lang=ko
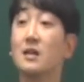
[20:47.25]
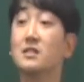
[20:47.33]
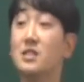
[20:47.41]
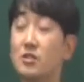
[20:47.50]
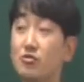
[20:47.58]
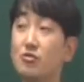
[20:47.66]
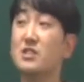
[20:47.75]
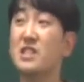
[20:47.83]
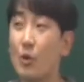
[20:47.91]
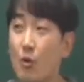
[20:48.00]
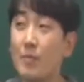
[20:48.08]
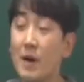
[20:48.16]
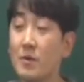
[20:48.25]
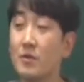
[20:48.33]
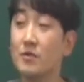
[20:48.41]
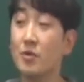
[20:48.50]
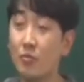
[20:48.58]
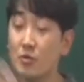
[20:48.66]
실수를
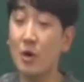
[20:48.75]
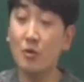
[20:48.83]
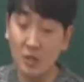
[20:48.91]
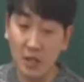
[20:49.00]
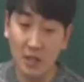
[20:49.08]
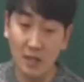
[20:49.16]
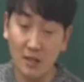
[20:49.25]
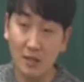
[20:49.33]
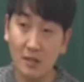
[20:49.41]
제곱하면 0보다 어때?